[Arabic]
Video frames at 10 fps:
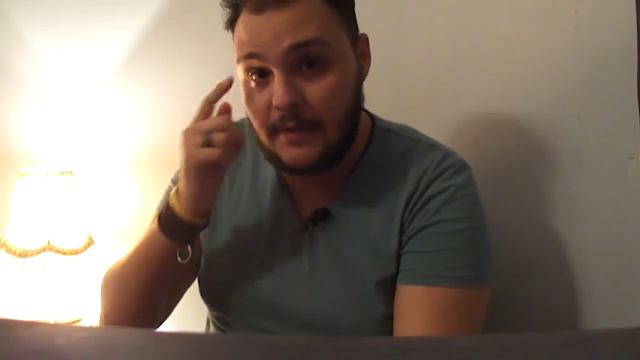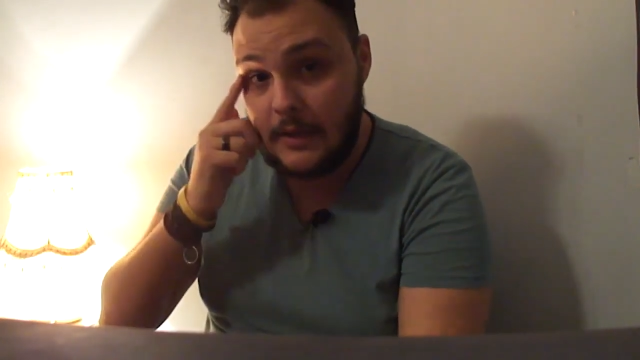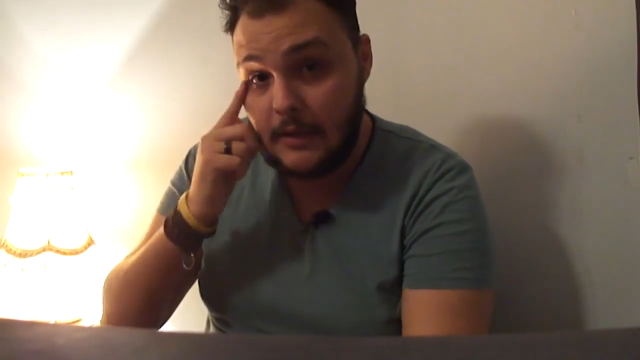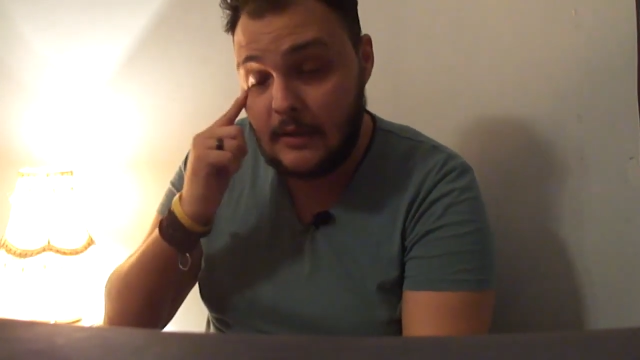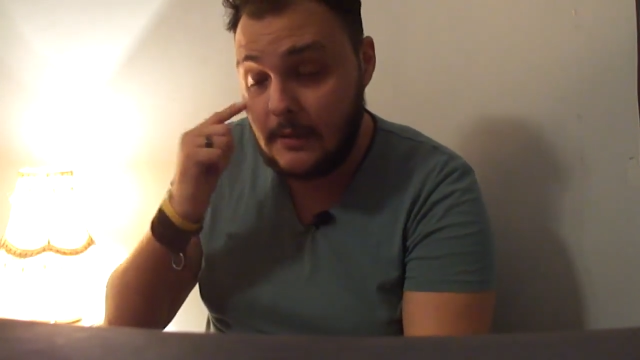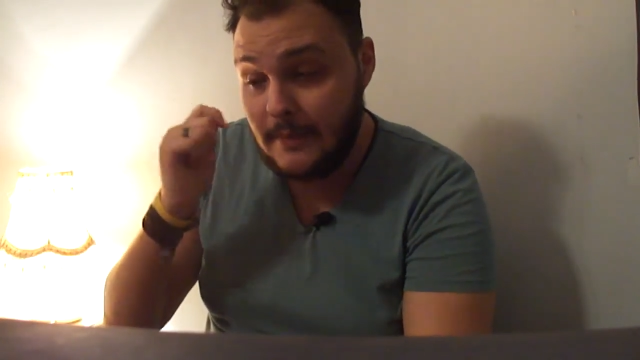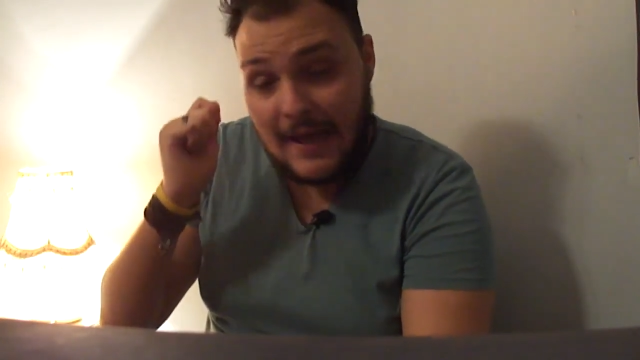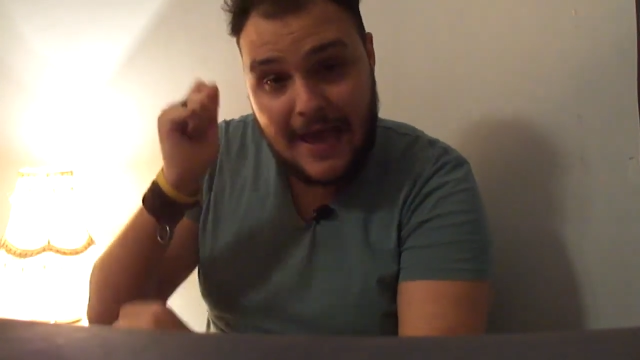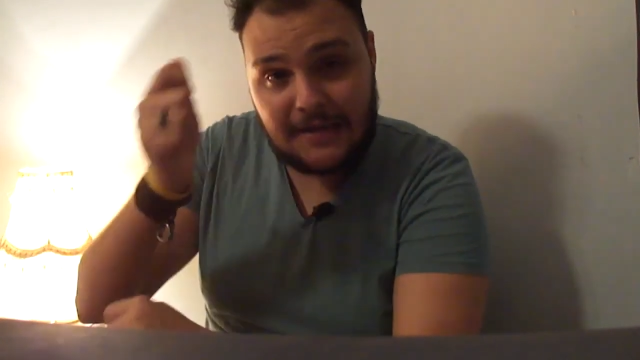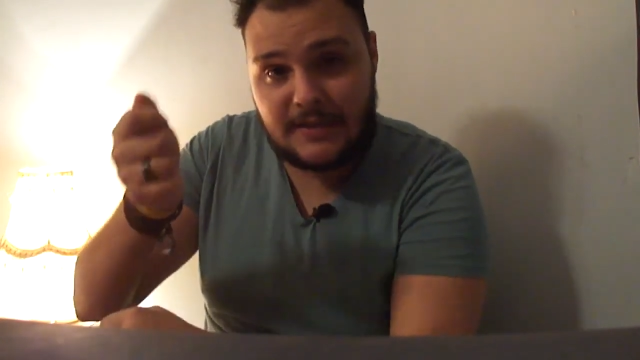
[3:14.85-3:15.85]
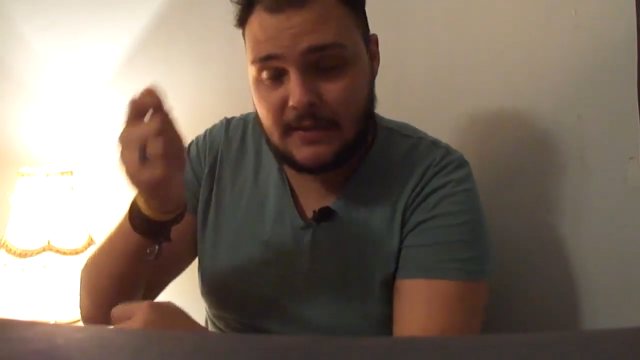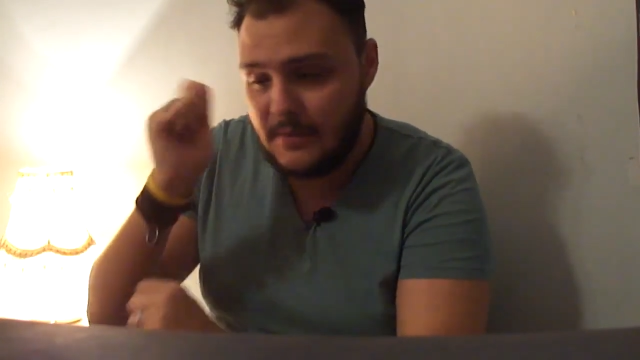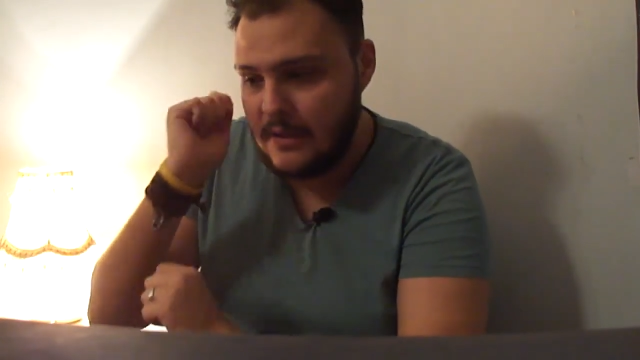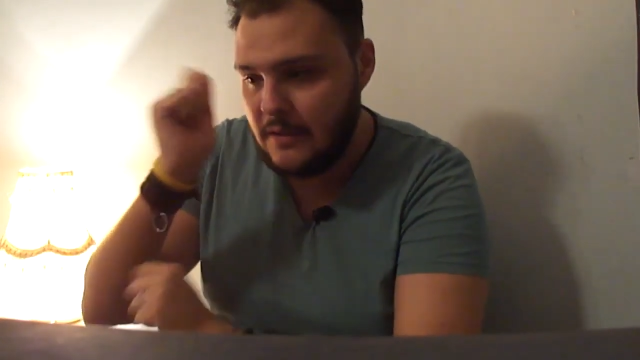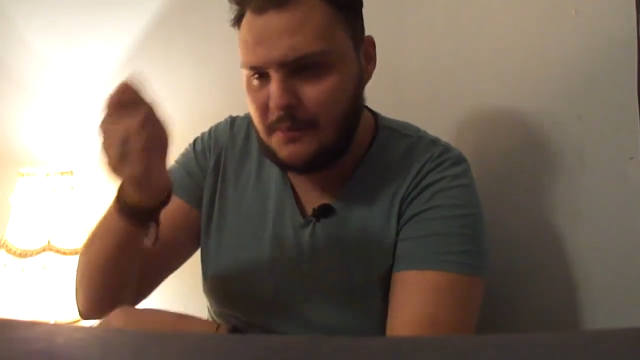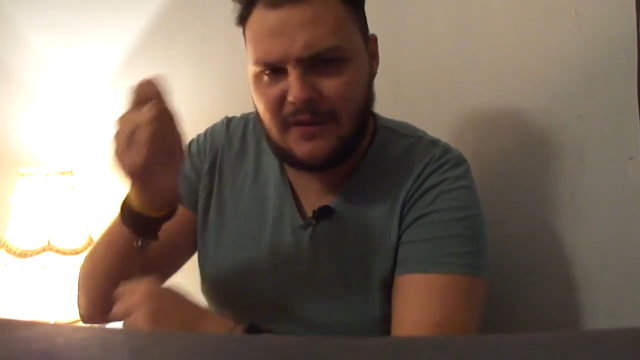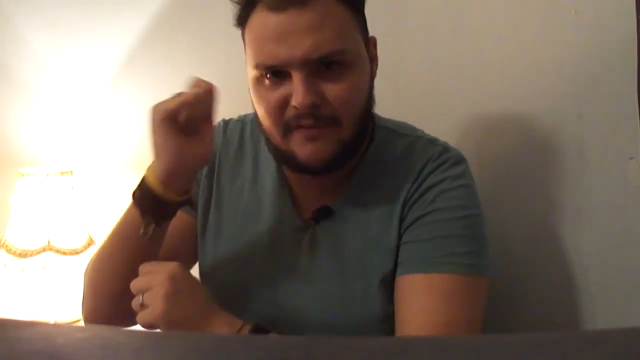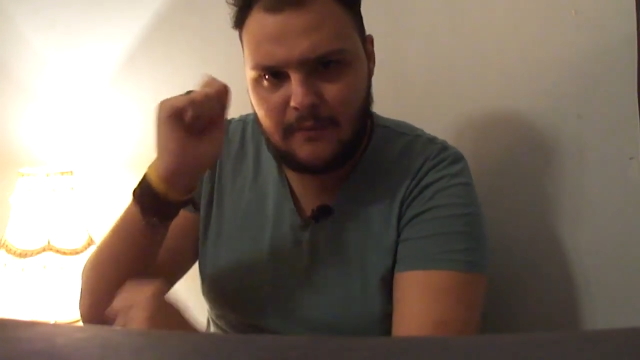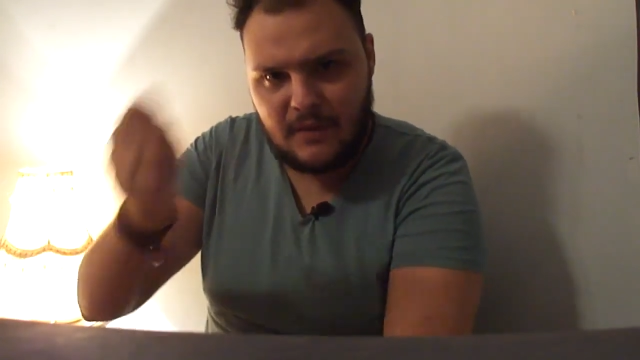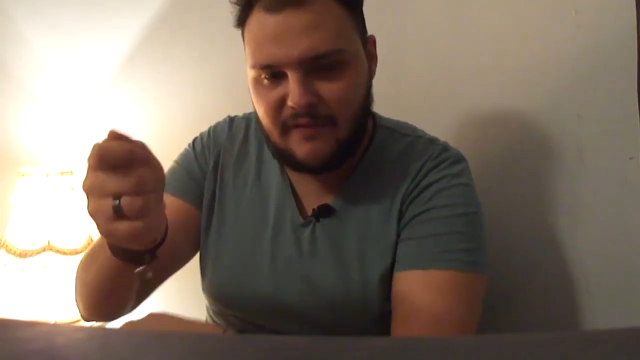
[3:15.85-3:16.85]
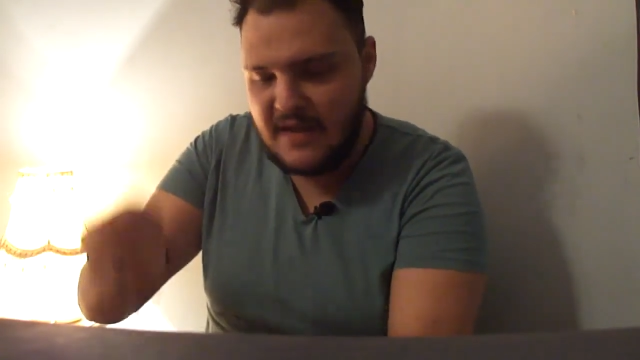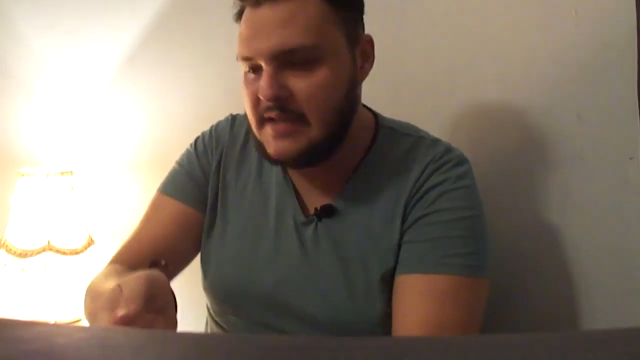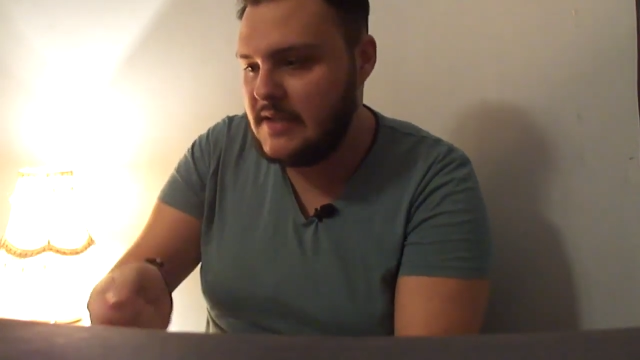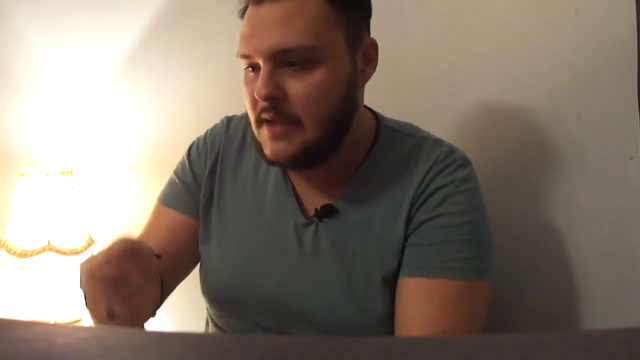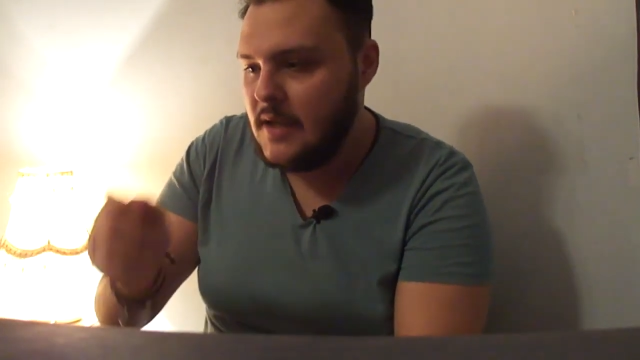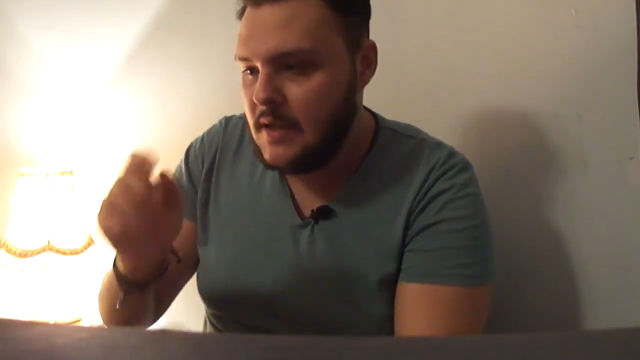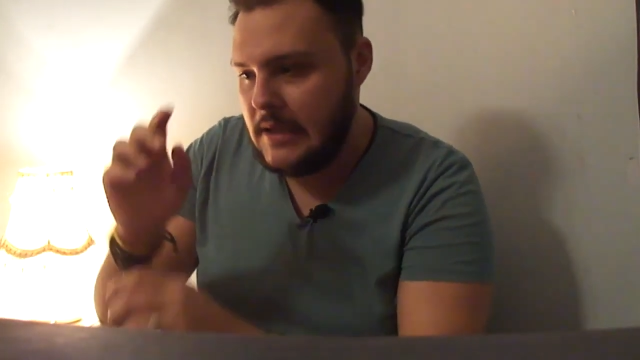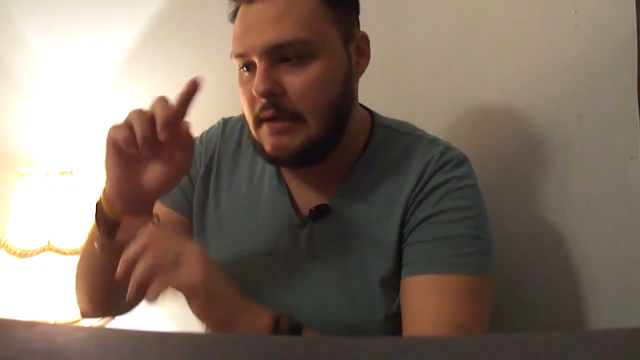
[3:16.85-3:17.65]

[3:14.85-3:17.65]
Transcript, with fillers: بالاكس بالفاس